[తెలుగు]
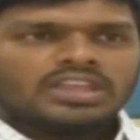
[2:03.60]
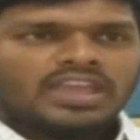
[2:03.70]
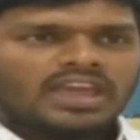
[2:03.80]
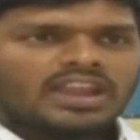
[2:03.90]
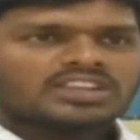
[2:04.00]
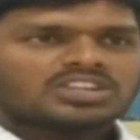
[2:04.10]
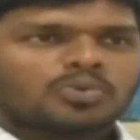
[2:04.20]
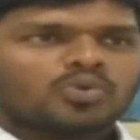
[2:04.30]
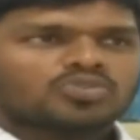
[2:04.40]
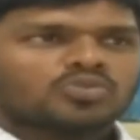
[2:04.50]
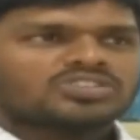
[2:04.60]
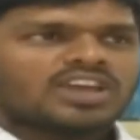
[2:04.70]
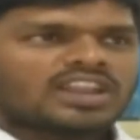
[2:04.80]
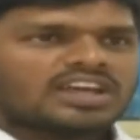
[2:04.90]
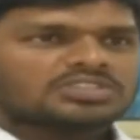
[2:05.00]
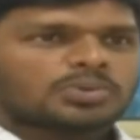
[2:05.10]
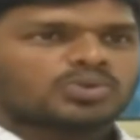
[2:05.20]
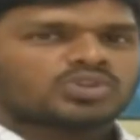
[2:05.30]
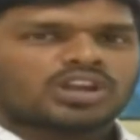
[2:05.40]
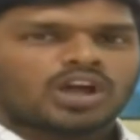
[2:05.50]
ఏ రాష్ట్ర ప్రభుత్వం వస్తే ఆ రాష్ట్ర
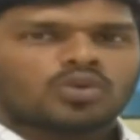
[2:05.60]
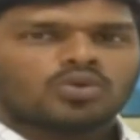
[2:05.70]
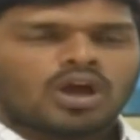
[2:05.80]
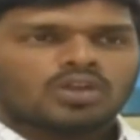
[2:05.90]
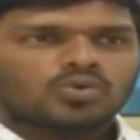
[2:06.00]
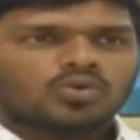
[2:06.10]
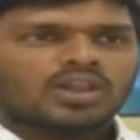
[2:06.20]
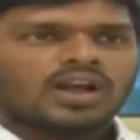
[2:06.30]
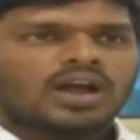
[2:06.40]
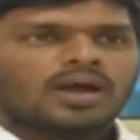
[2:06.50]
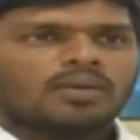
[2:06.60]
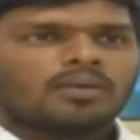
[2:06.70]
ప్రభుత్వం అనుకూలంగా